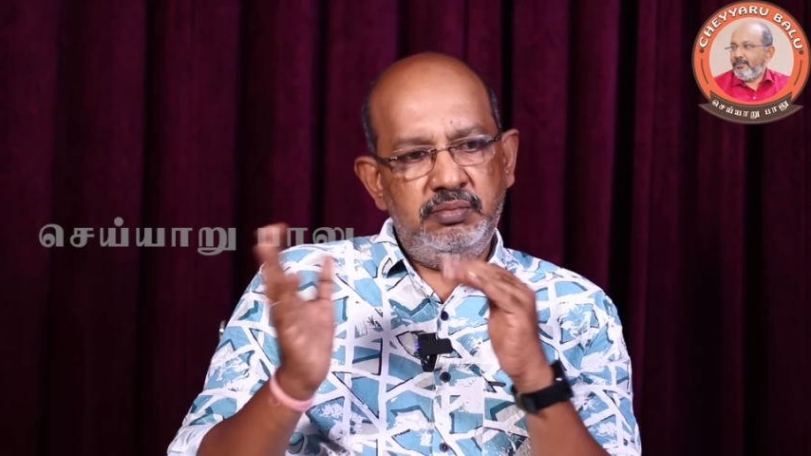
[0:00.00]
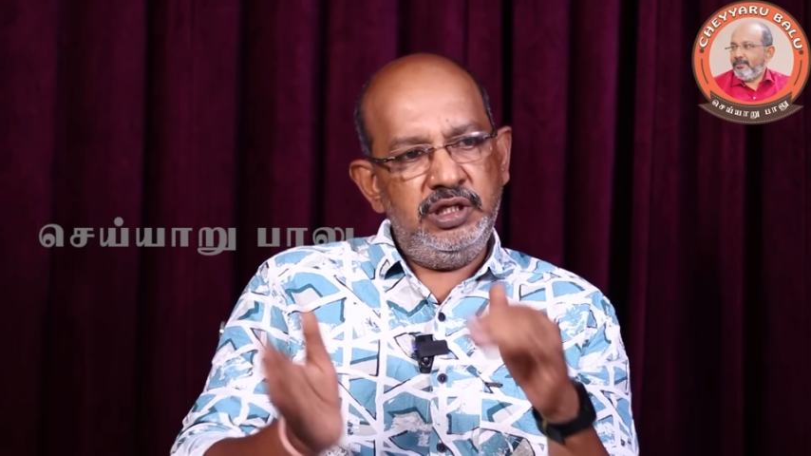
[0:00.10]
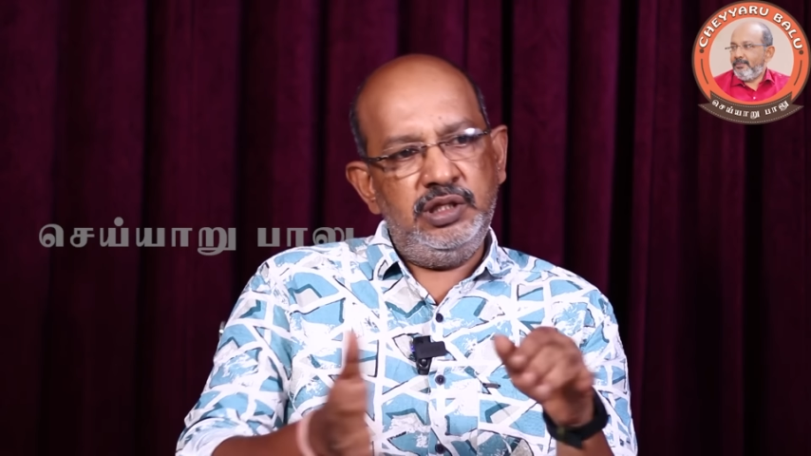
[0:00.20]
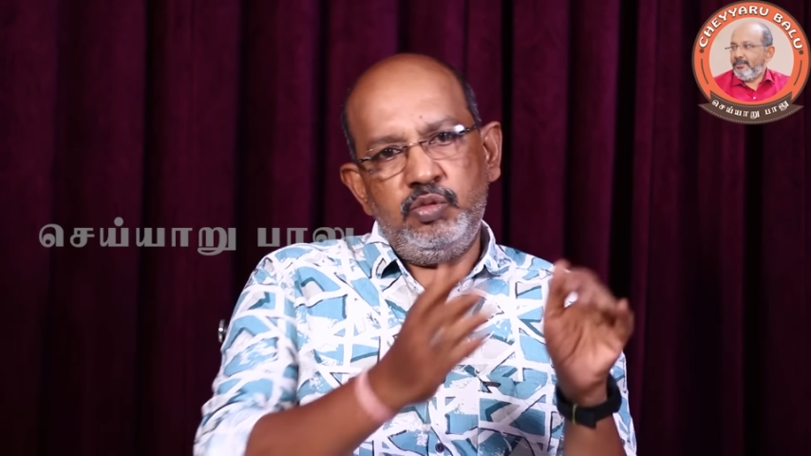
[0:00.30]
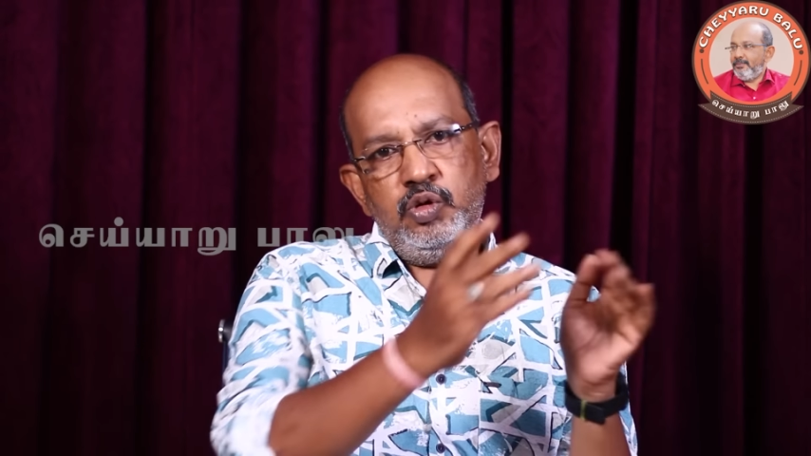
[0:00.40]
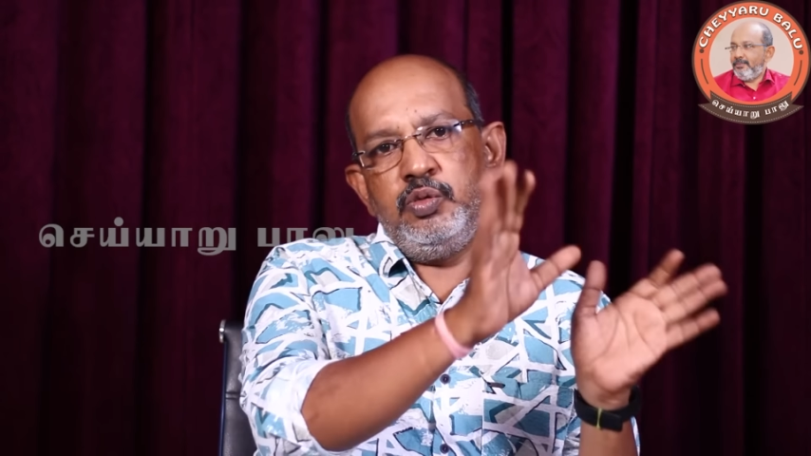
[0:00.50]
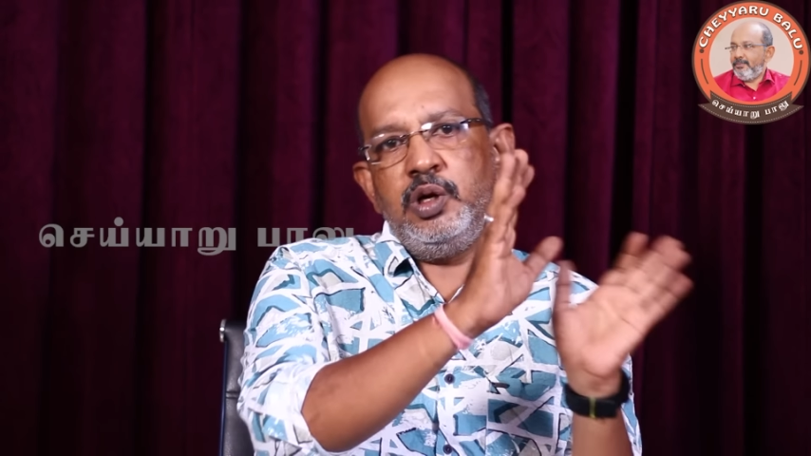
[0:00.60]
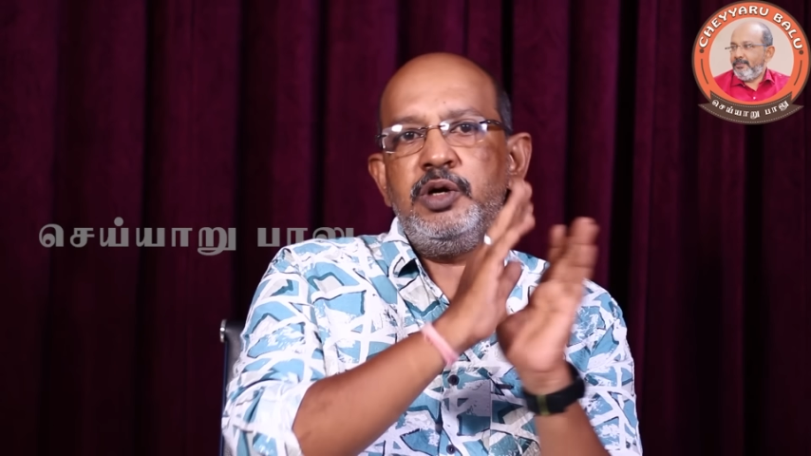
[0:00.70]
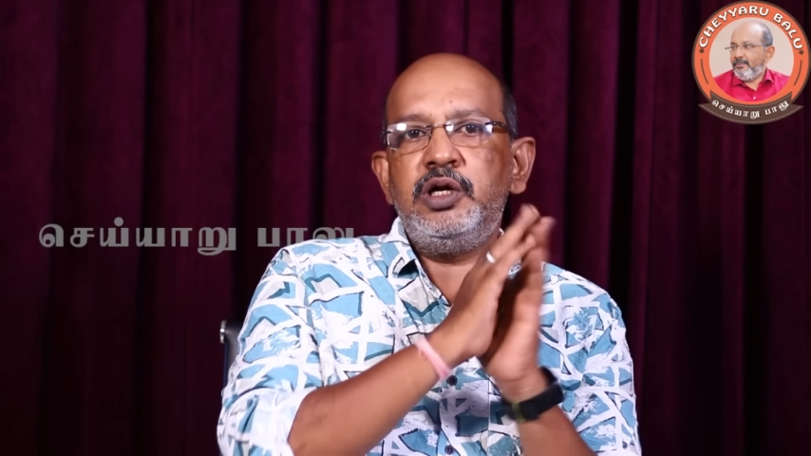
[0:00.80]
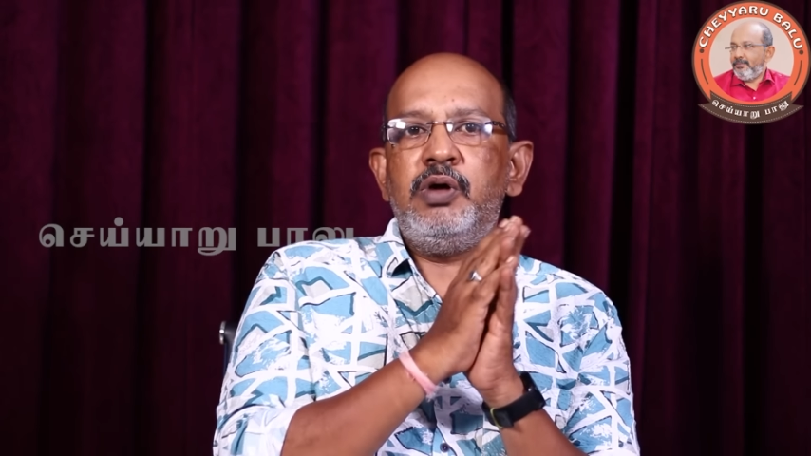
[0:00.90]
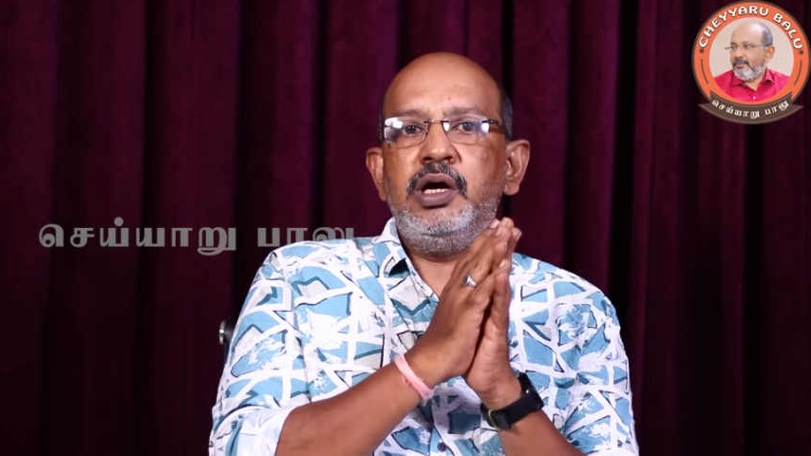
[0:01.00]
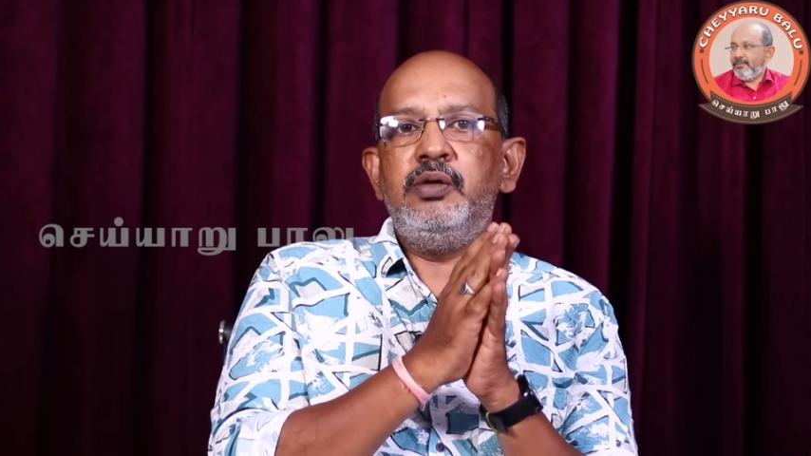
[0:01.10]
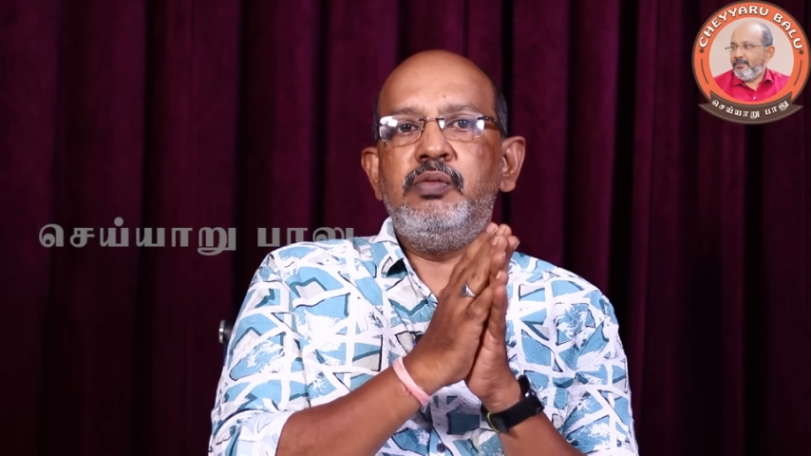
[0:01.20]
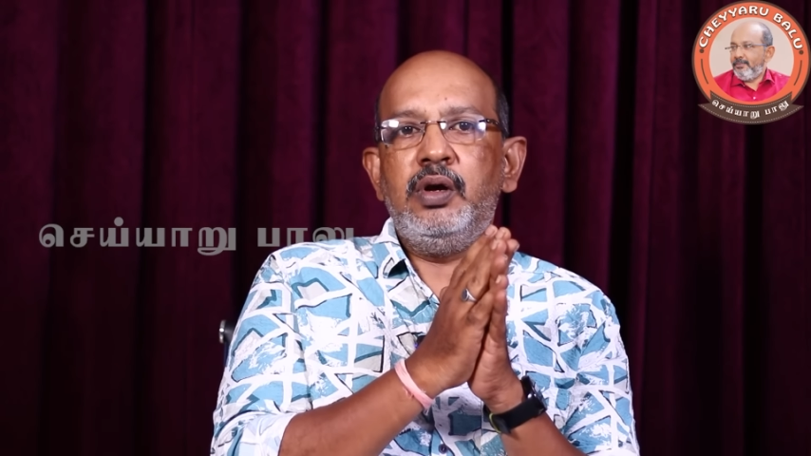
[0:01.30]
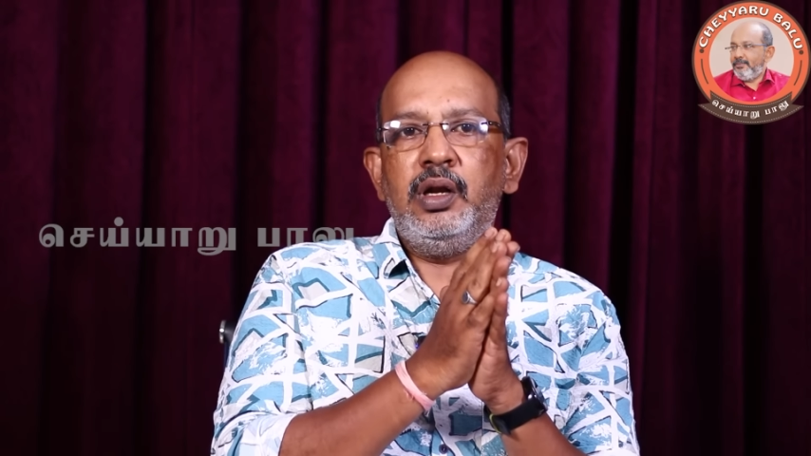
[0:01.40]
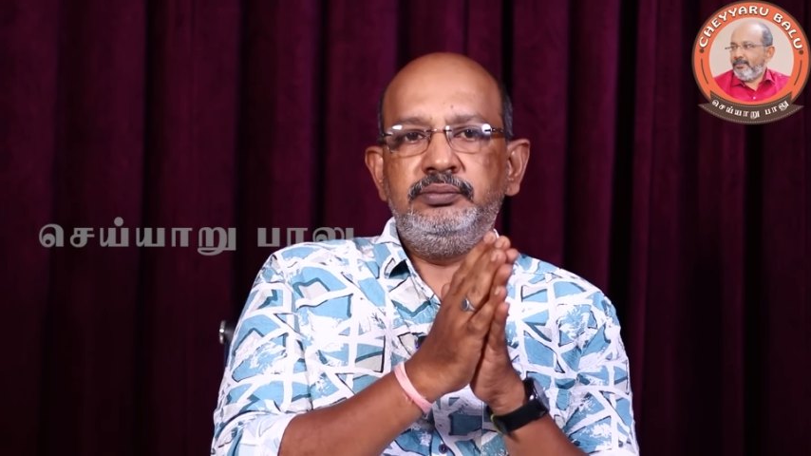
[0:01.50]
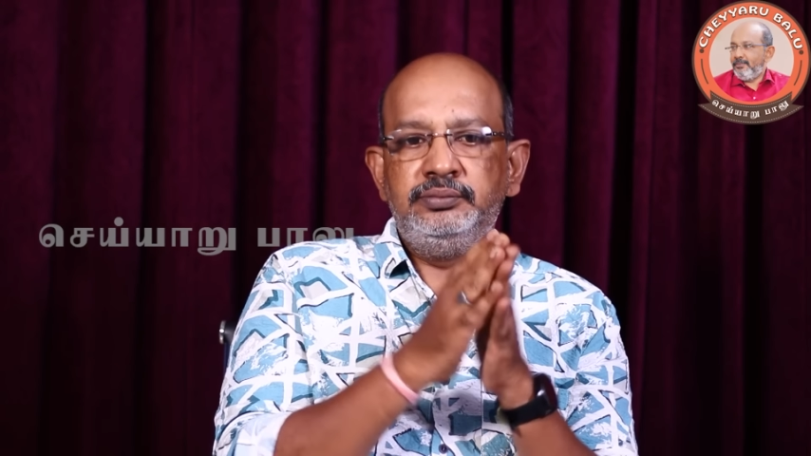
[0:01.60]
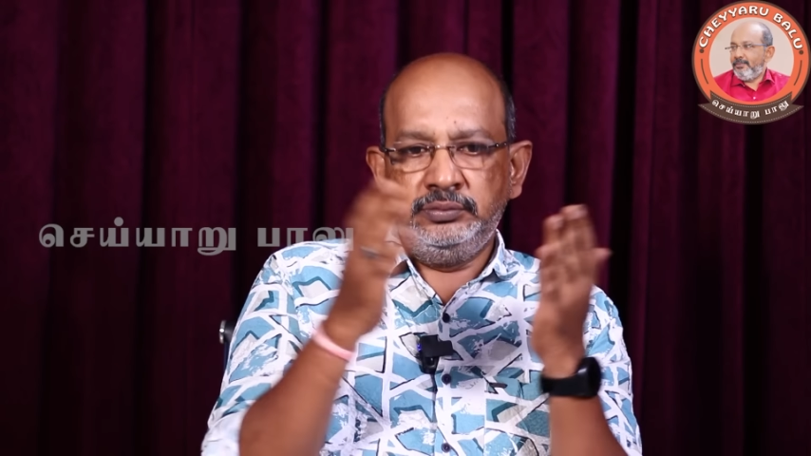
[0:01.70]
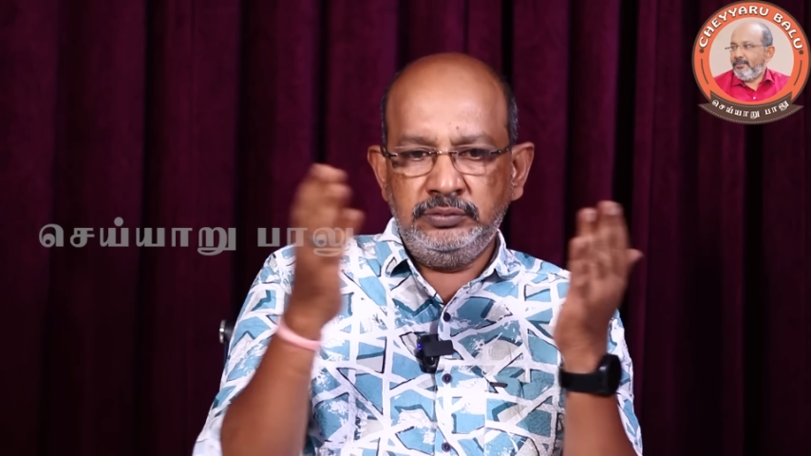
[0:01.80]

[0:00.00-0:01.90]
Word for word: மீதி மூணு பேர் மட்டும் வாங்கன்னு வாங்கலாம்